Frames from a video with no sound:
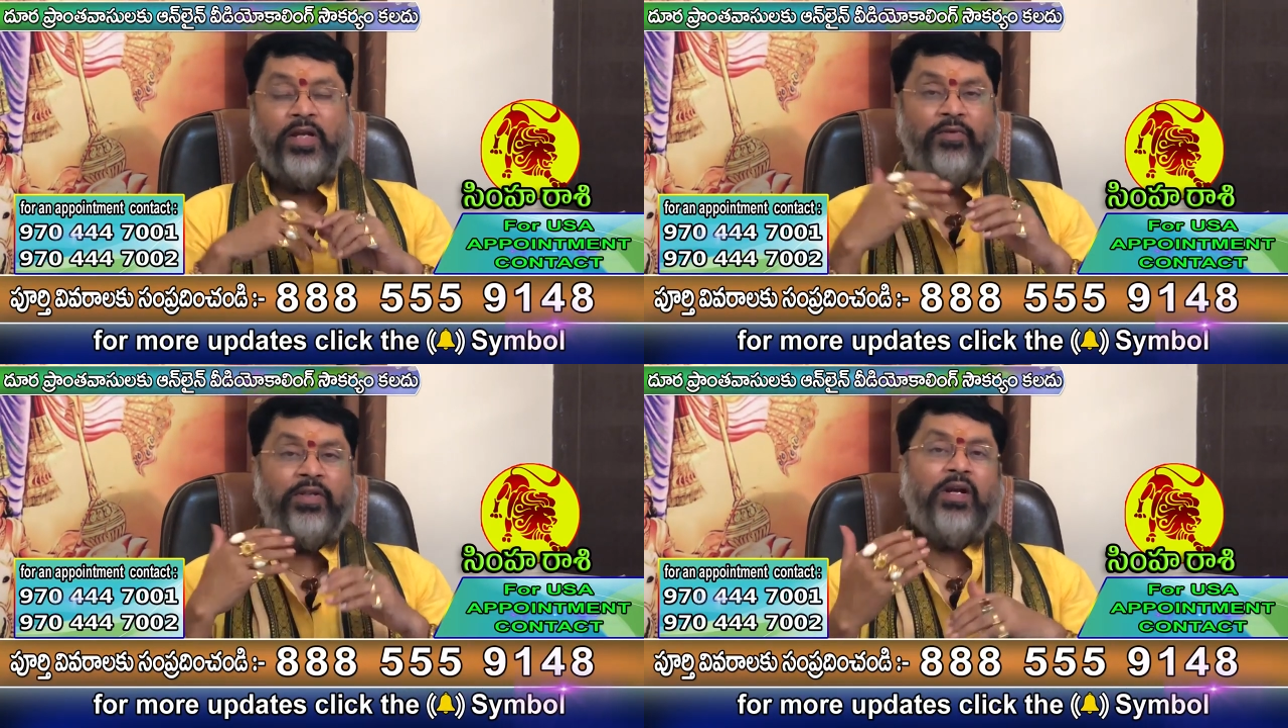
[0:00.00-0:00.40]

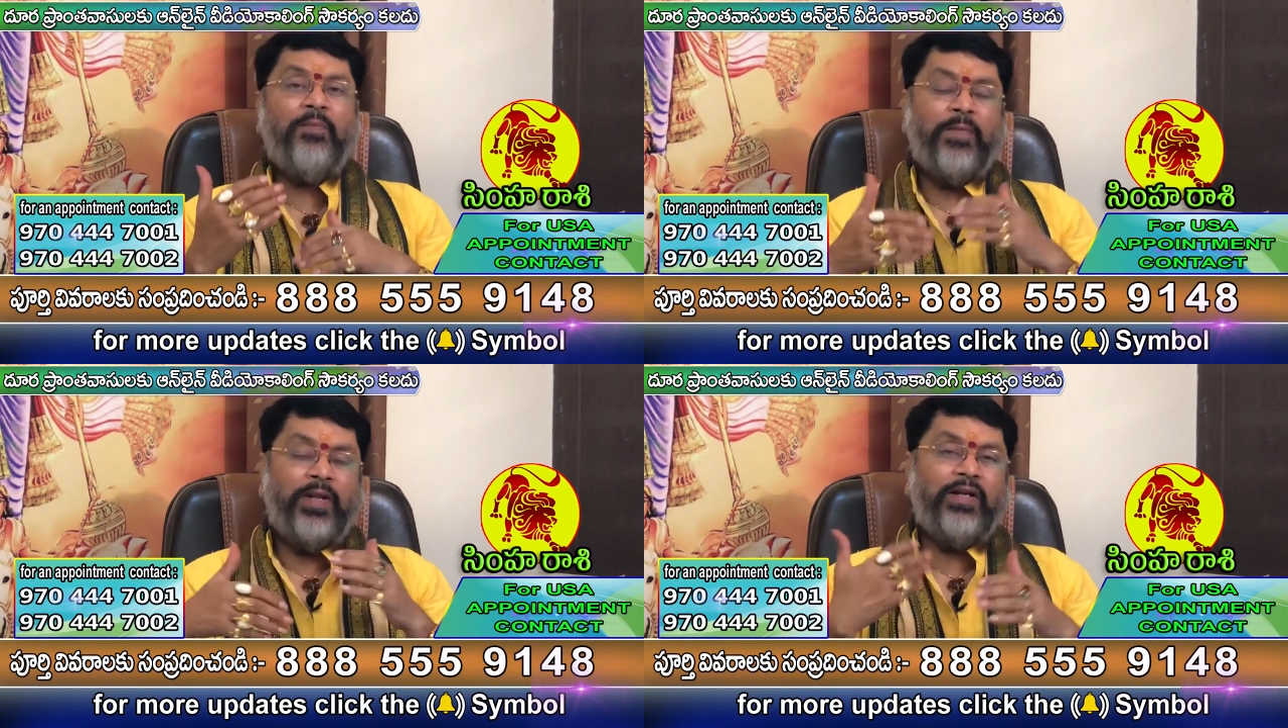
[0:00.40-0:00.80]
ఈ విధంగా
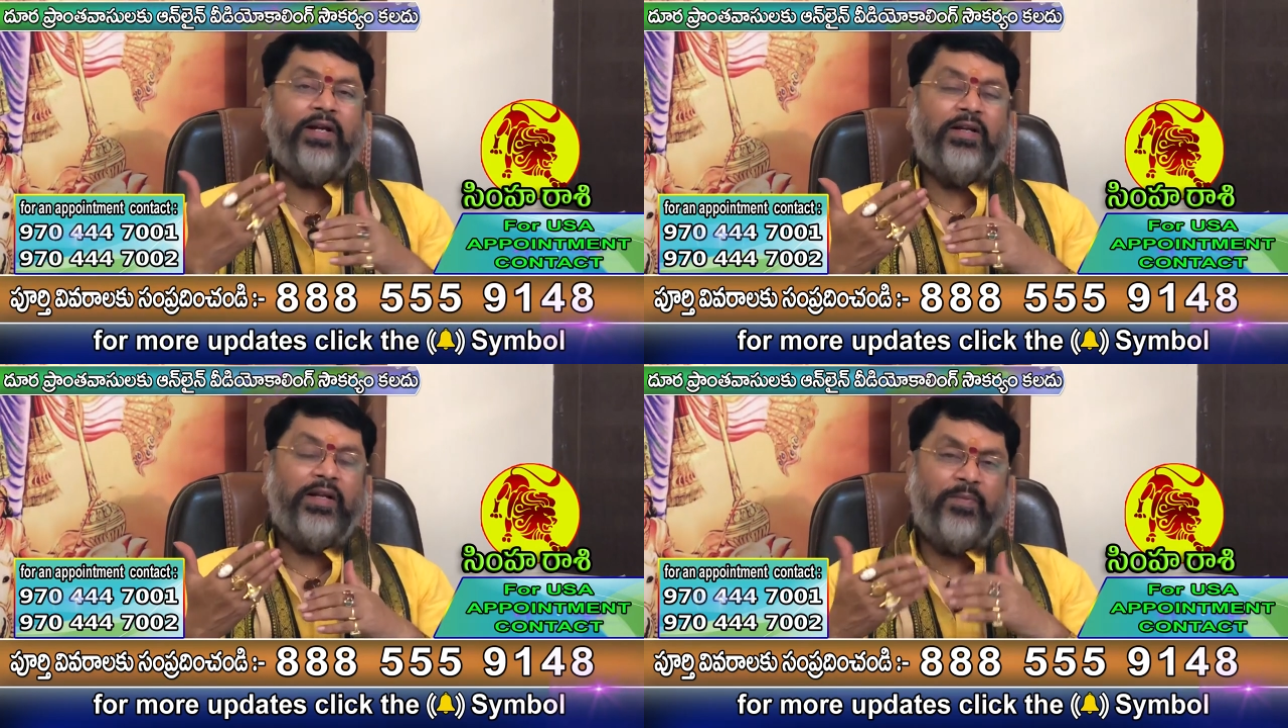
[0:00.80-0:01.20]

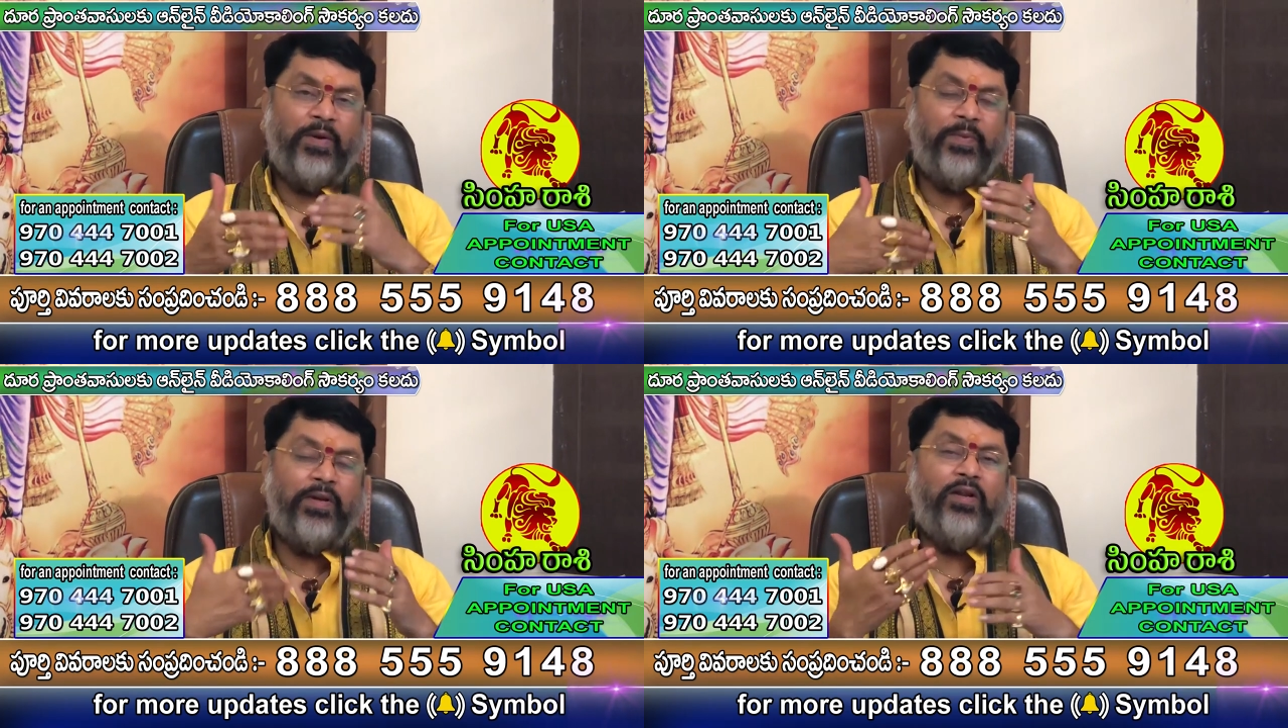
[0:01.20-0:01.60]
మనకంటే
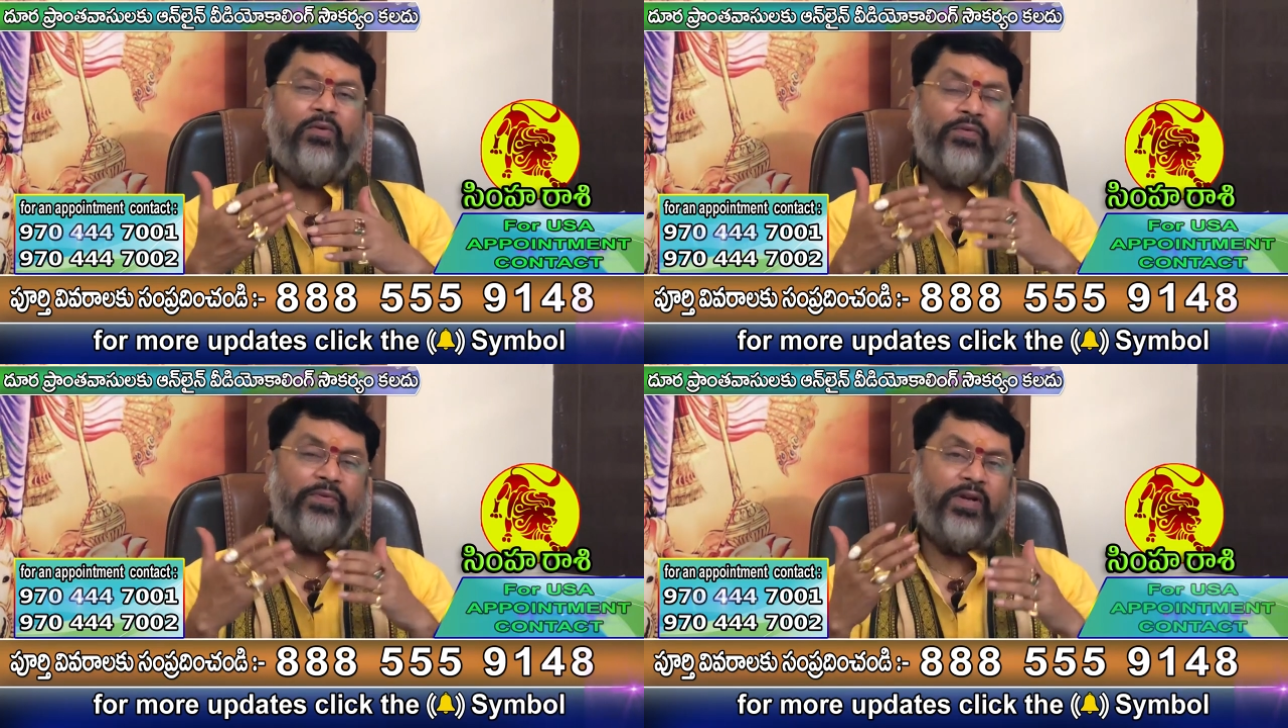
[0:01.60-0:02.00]
మన పిల్లల
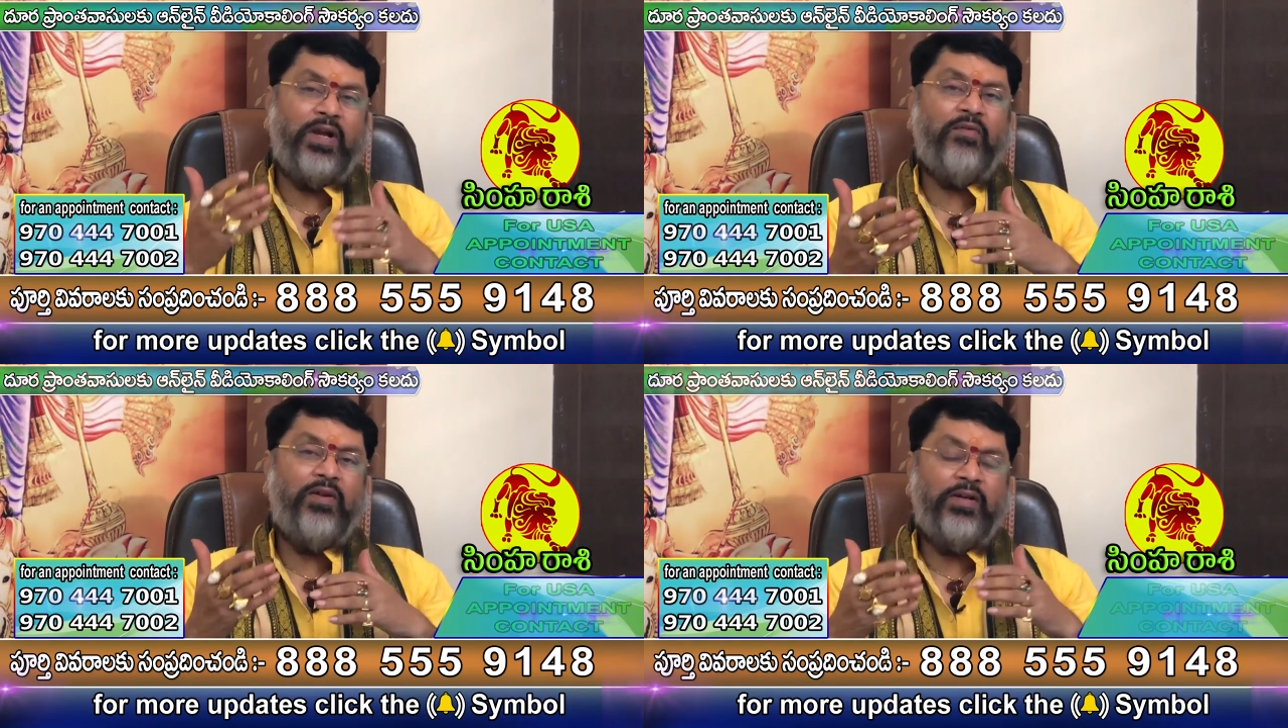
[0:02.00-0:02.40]
కోసం
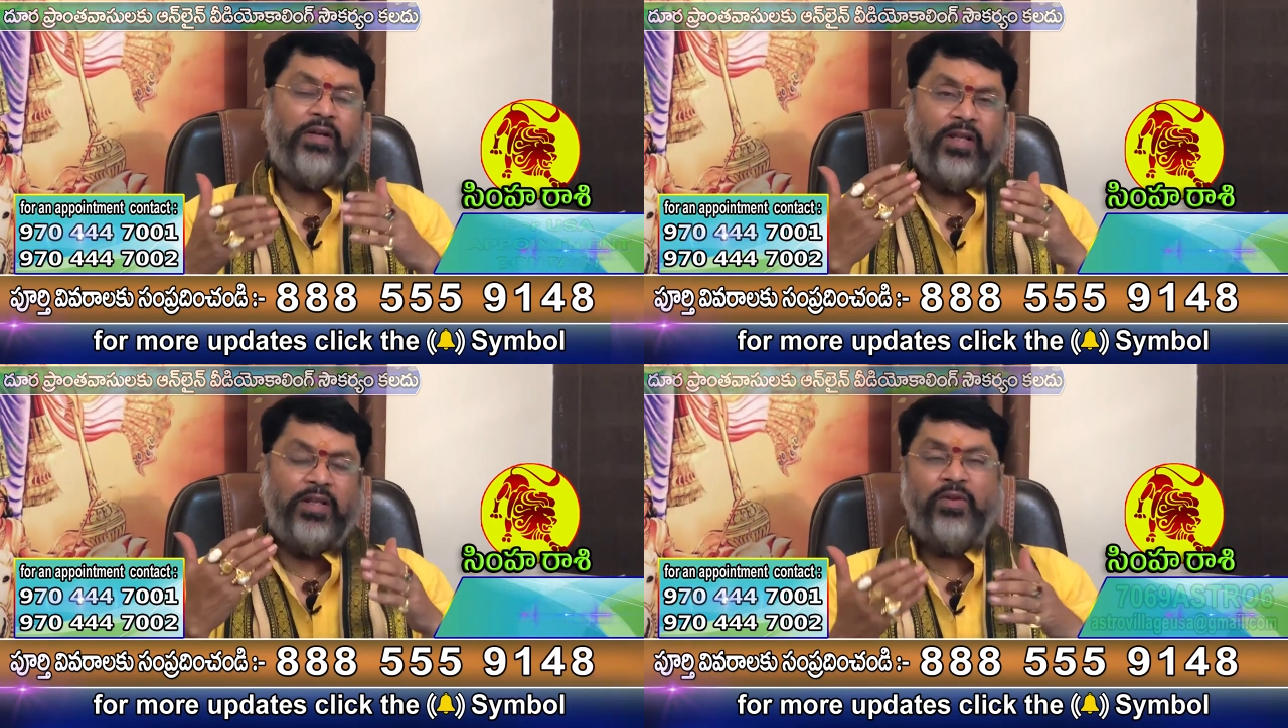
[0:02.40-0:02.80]

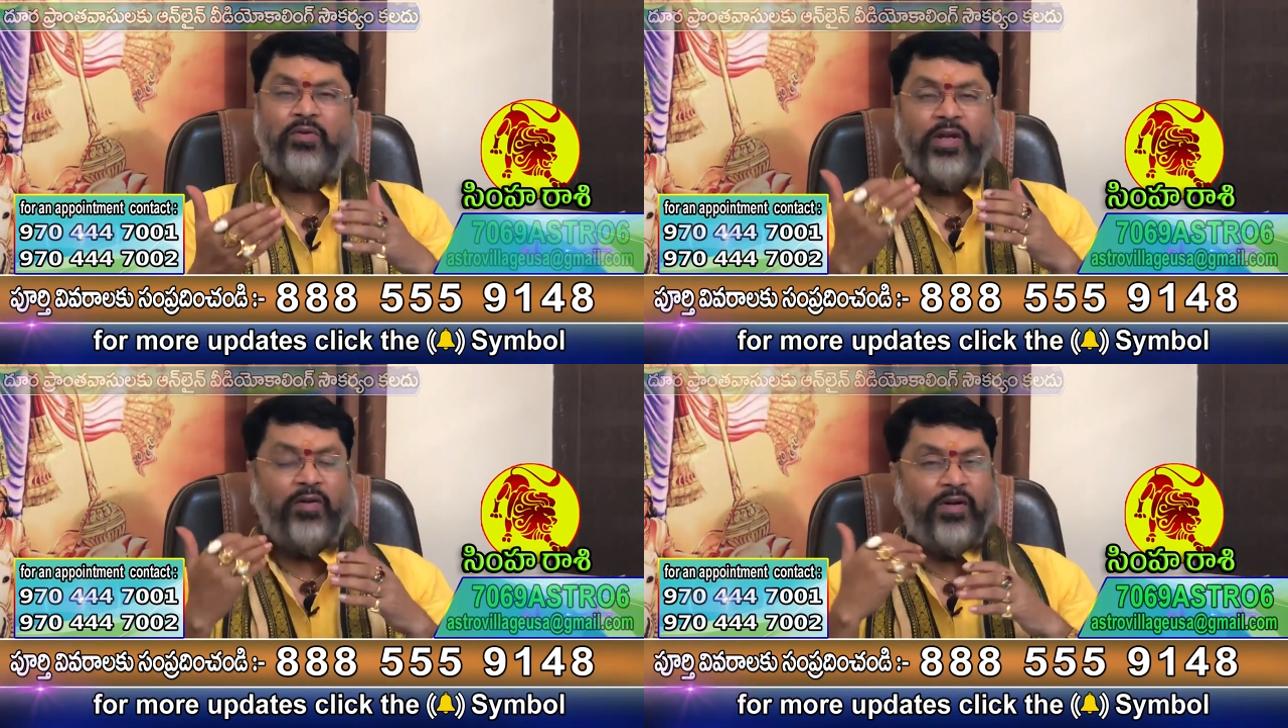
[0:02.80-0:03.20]
కావాలంటే ఏదైనా
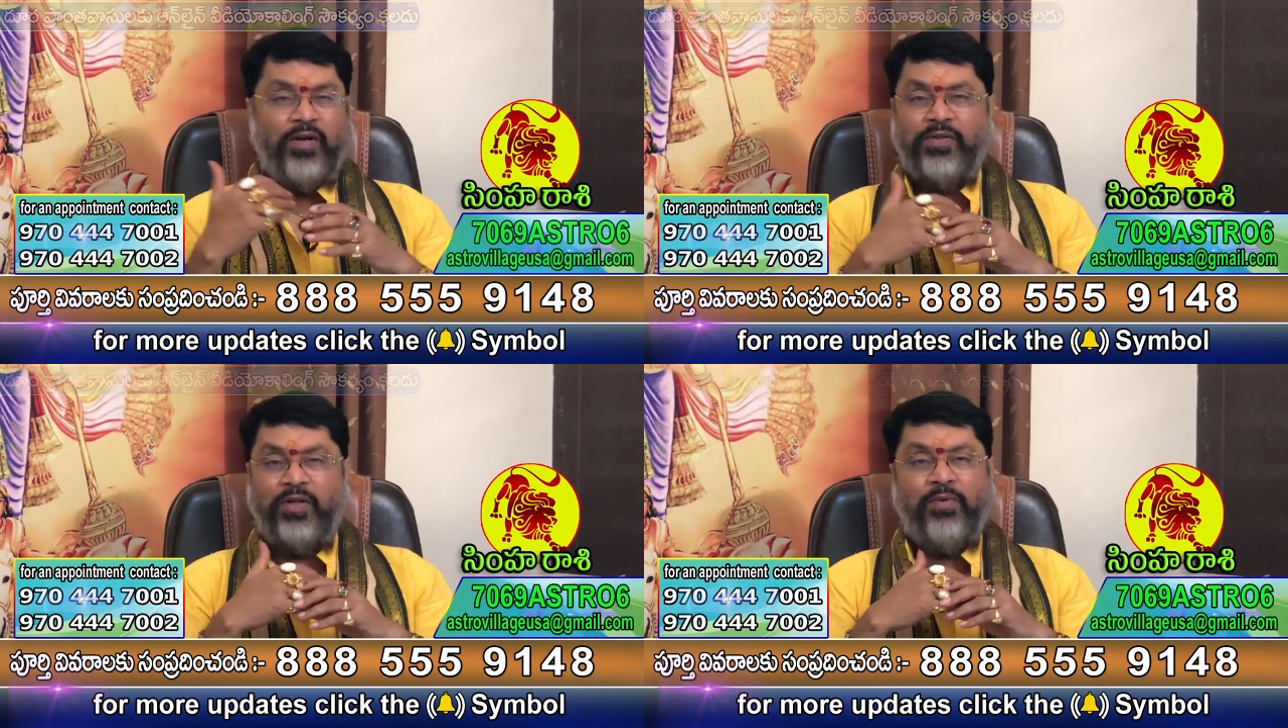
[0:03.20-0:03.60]
దొరికే
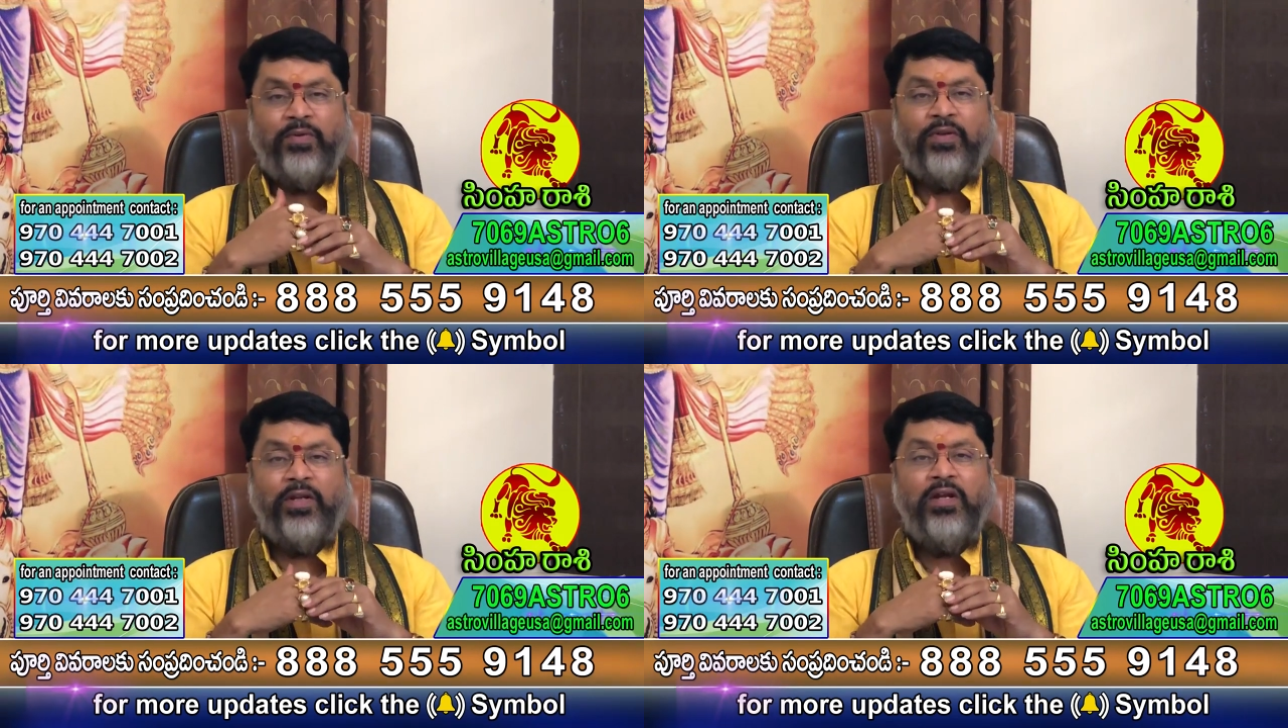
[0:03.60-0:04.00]
అవకాశం
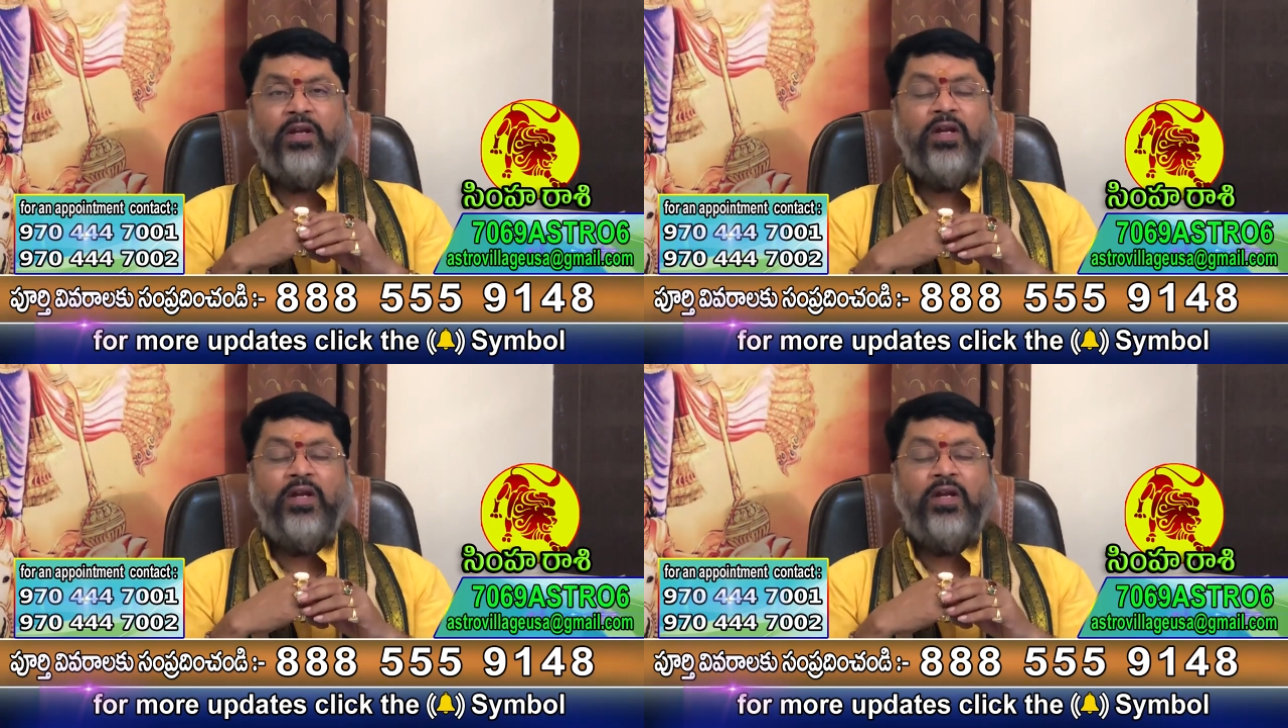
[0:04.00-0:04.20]
కనబడుతుంది